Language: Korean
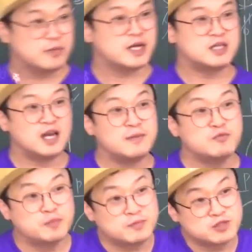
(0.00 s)
그럼 이건 틀린
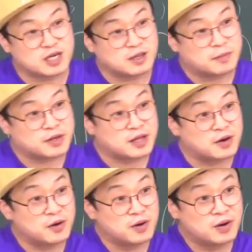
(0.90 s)
문법 문제가
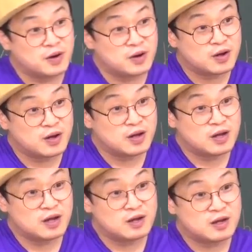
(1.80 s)
돼버린다고.
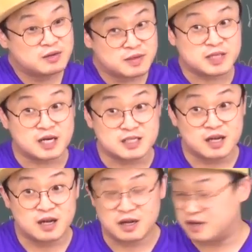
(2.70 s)
뭔지
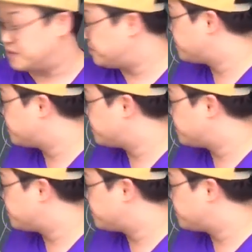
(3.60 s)
알겠어? 어.